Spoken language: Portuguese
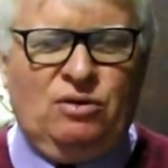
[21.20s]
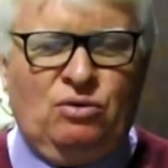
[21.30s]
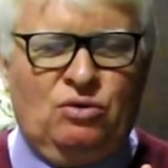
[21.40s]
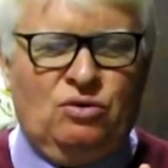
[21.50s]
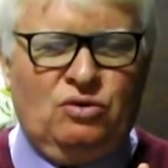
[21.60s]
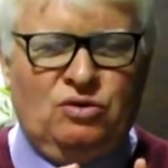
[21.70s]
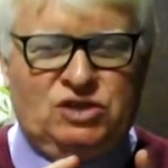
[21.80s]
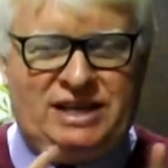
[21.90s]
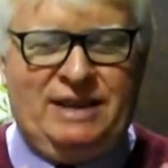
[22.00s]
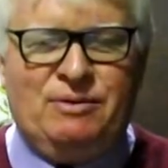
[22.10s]
o
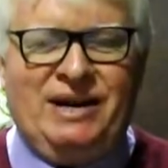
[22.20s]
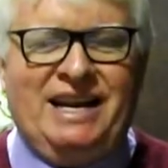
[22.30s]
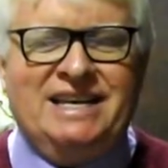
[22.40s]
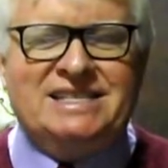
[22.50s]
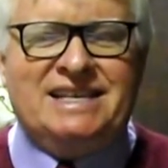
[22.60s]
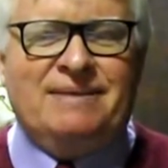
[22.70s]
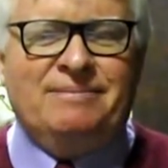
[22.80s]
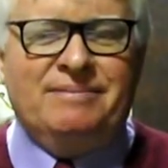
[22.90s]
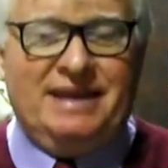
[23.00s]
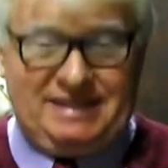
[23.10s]
cerimonialista,
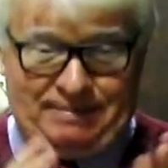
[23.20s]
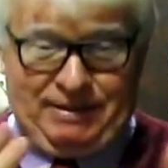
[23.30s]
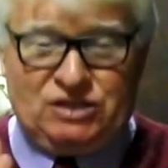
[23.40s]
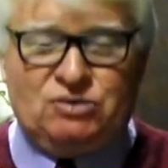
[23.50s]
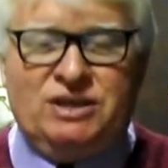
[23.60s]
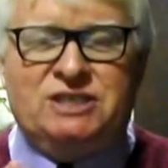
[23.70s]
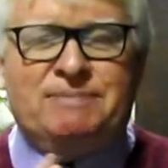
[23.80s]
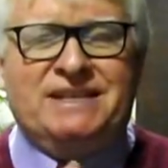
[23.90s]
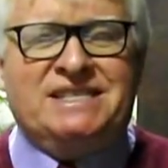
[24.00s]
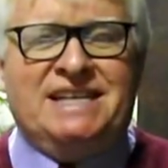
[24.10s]
esta pessoa
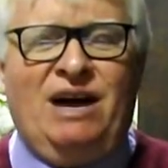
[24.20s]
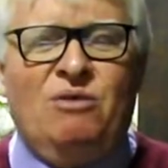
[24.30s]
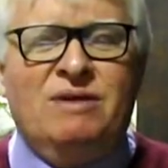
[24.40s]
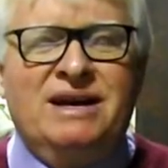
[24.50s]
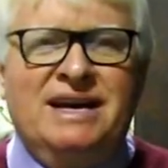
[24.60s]
especial,